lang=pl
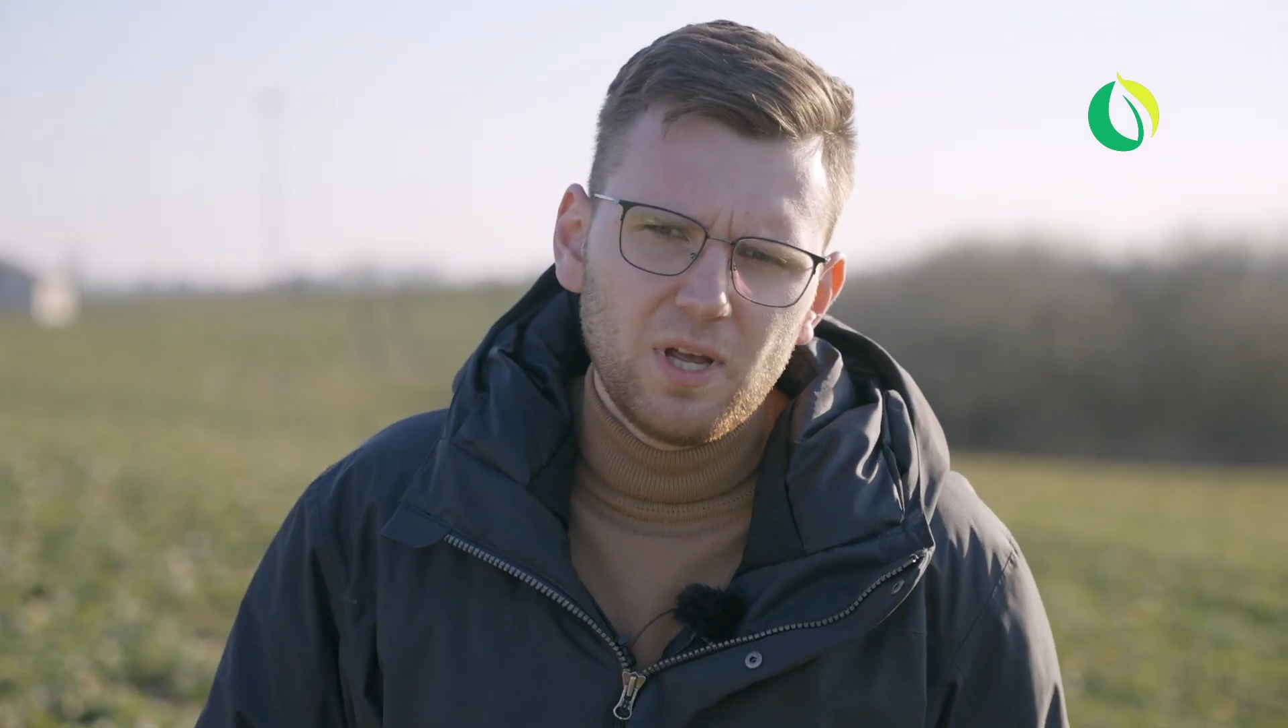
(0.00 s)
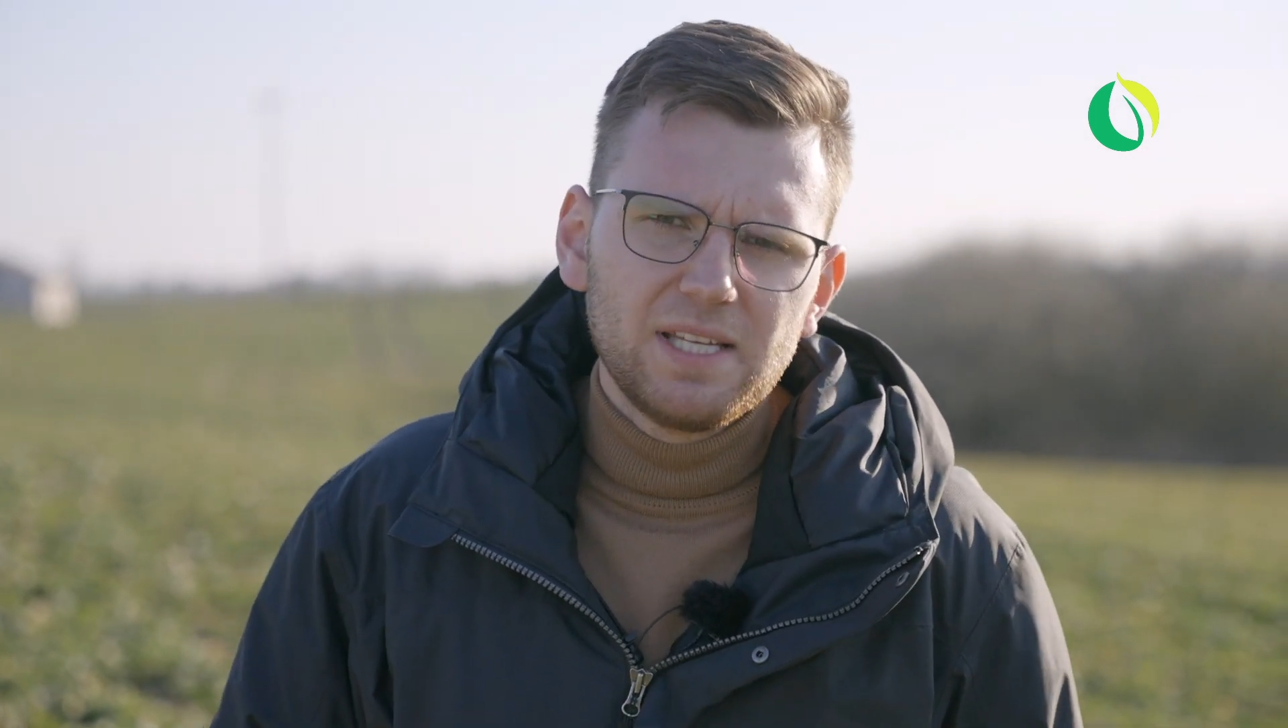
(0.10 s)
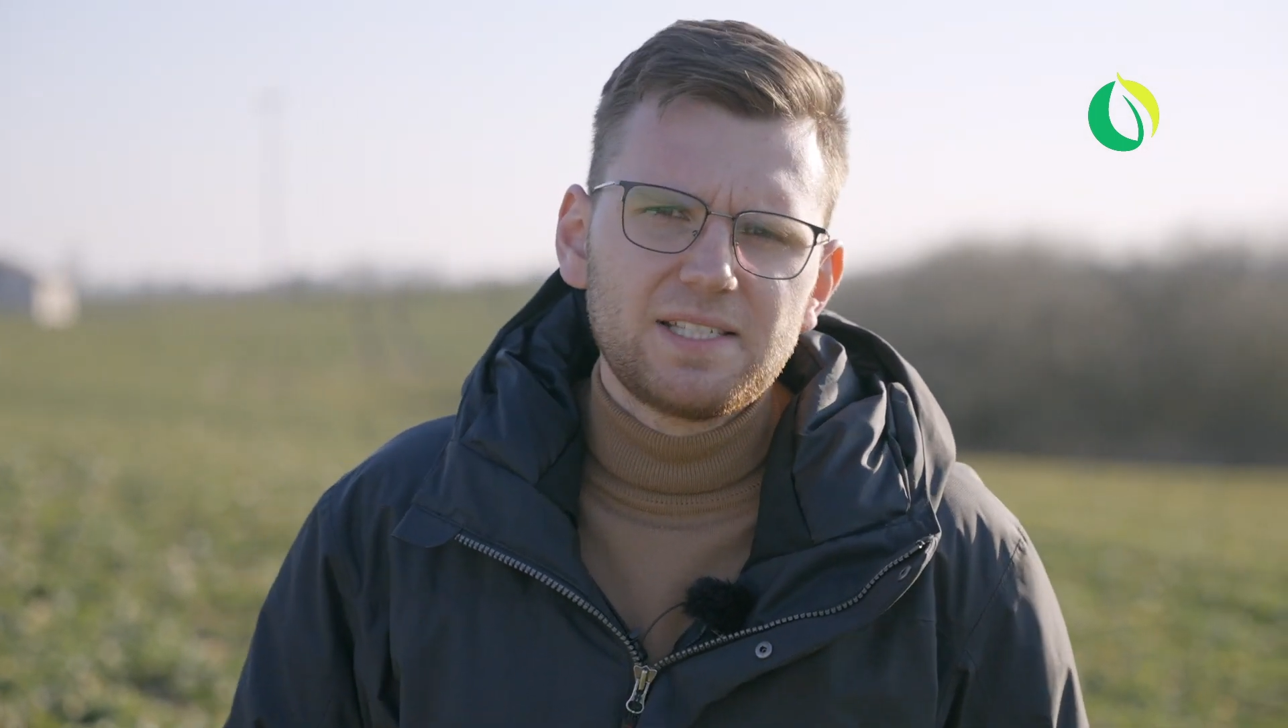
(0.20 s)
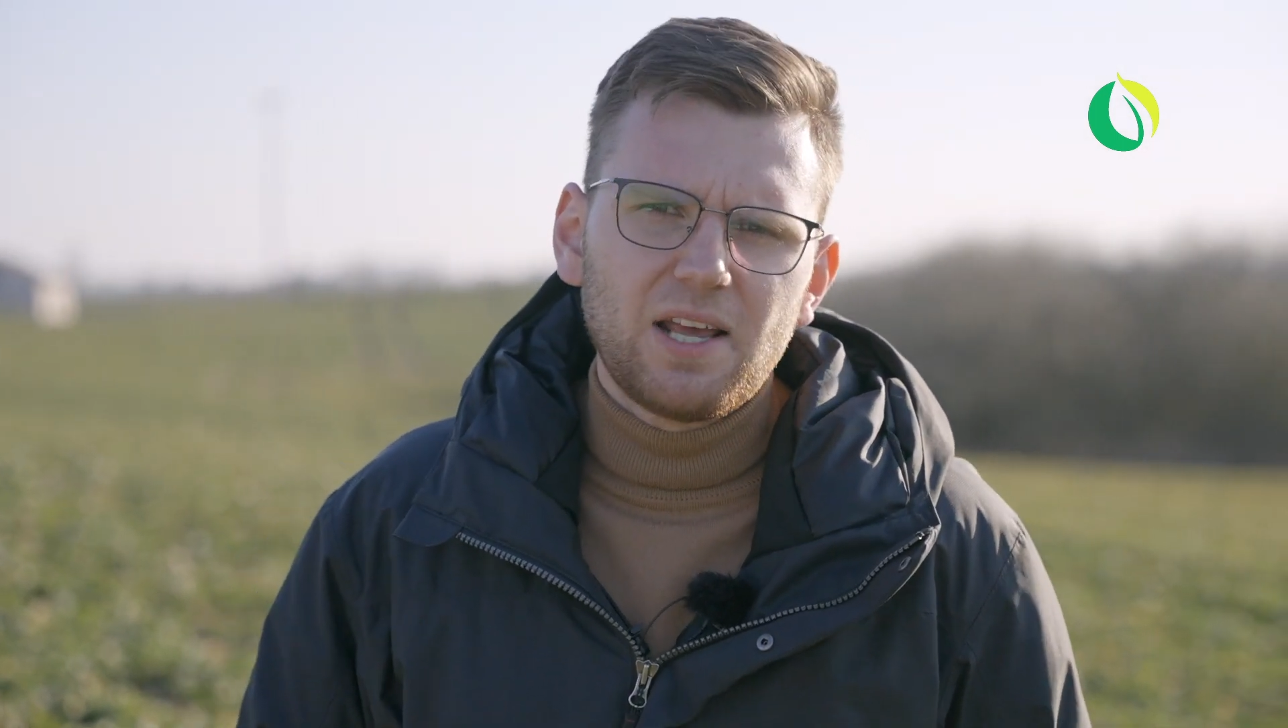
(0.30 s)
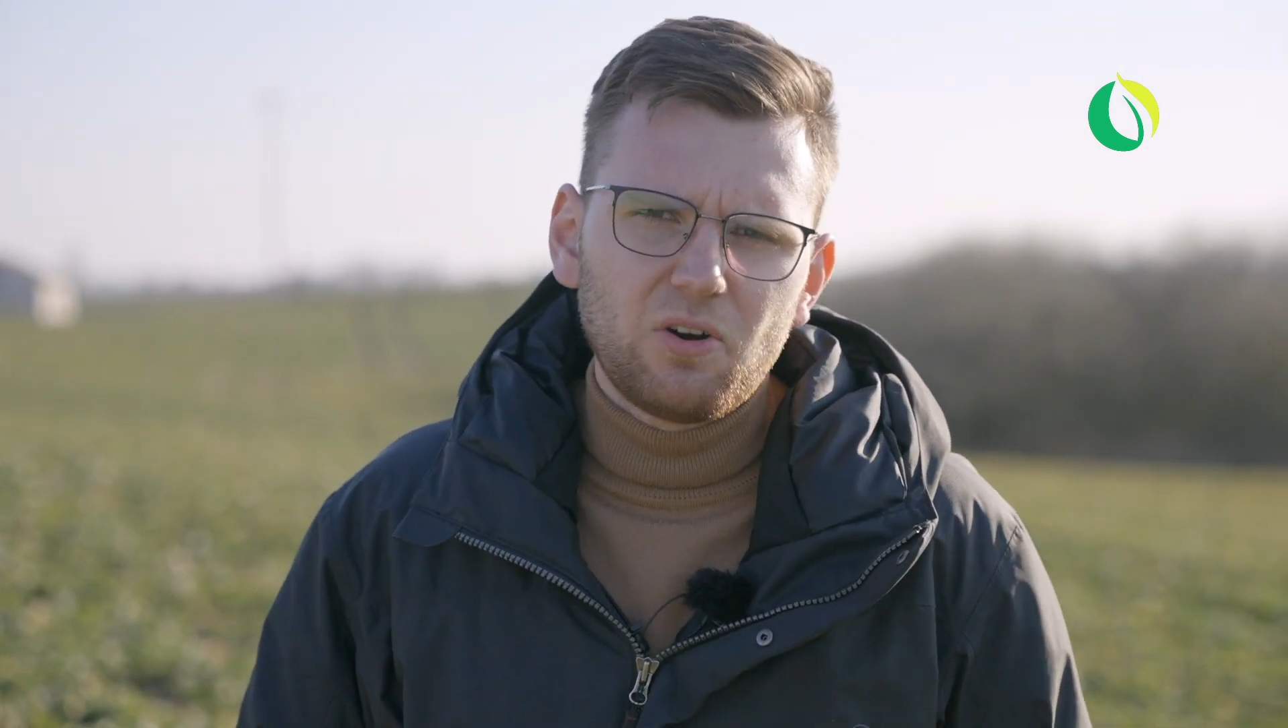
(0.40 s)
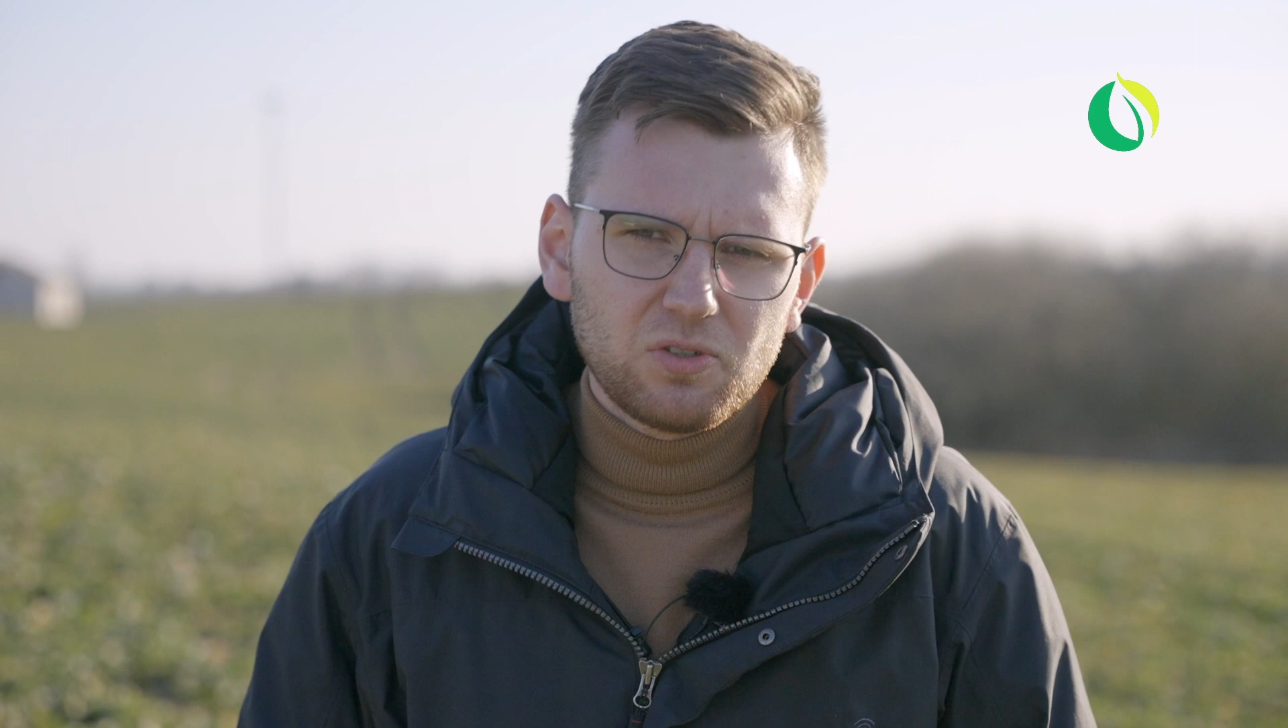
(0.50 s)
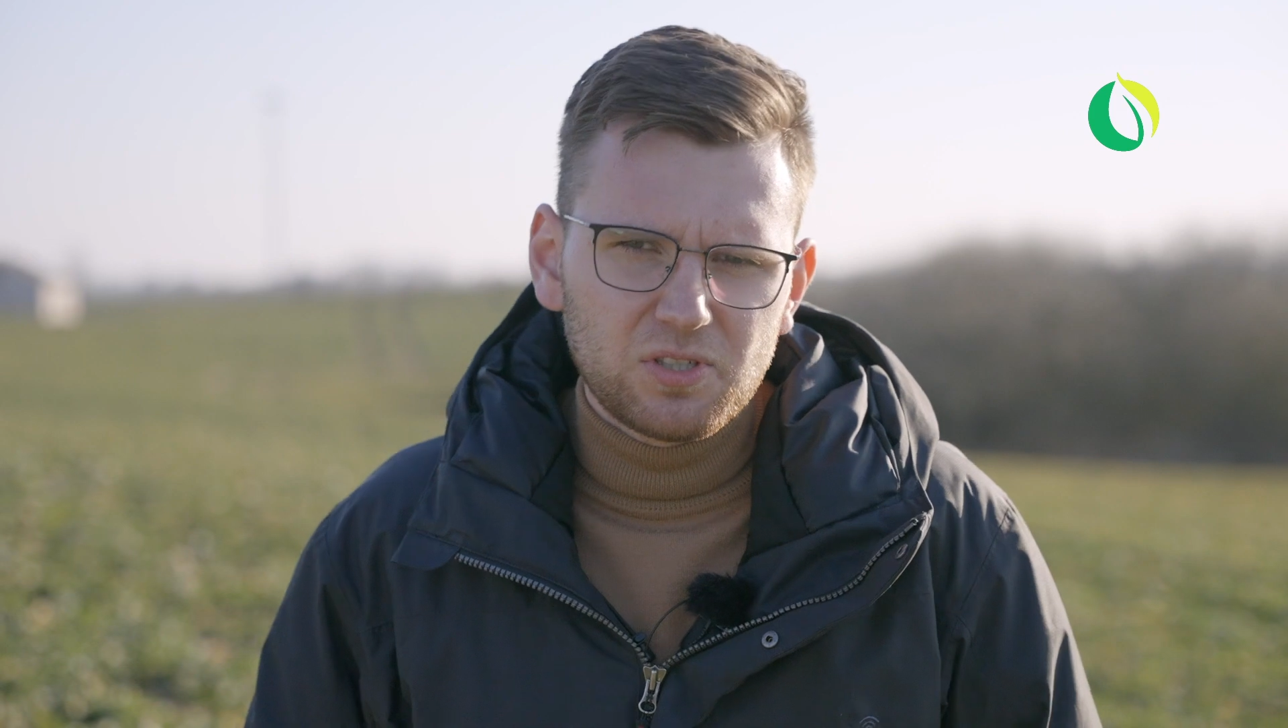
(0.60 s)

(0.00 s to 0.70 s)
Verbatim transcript: 0